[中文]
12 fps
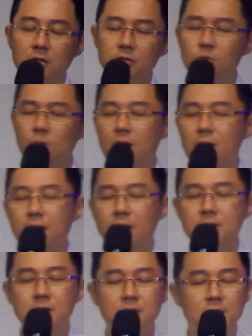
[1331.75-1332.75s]
主啊，
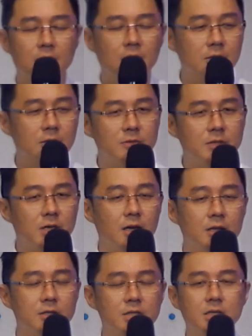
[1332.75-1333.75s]
感谢你让考 i
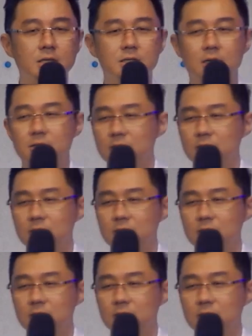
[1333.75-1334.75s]
亚经历这样子的
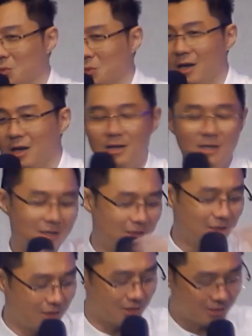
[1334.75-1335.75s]
痛苦啊
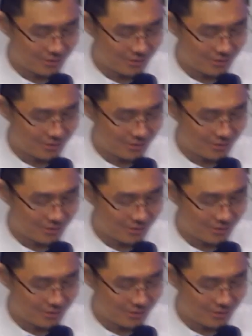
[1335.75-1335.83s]
啊！这